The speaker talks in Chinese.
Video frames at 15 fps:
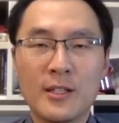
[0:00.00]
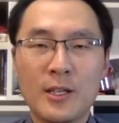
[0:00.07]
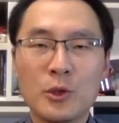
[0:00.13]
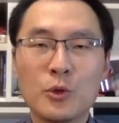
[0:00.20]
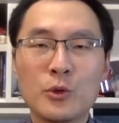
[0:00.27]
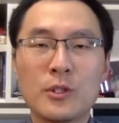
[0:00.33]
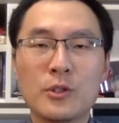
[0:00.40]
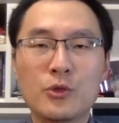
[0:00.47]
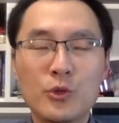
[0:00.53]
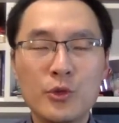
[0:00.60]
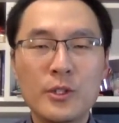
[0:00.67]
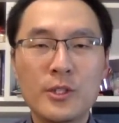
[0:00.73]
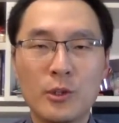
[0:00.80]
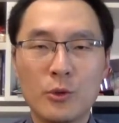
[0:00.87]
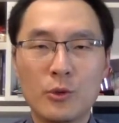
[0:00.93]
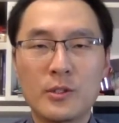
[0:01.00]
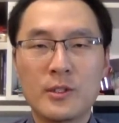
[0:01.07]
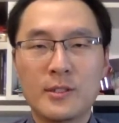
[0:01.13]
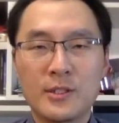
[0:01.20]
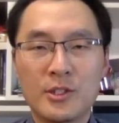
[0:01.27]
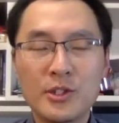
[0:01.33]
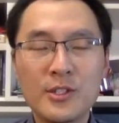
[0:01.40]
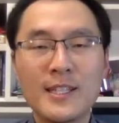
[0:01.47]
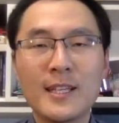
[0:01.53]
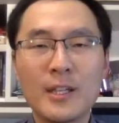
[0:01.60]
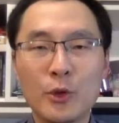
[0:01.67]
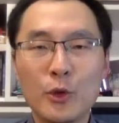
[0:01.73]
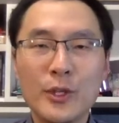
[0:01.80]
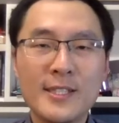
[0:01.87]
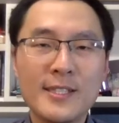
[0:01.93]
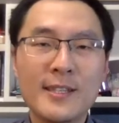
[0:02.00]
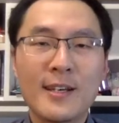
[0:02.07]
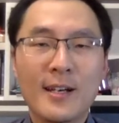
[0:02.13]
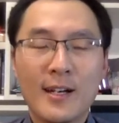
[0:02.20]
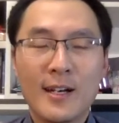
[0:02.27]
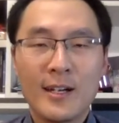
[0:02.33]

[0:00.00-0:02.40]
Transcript: 当中的需求之间的对接，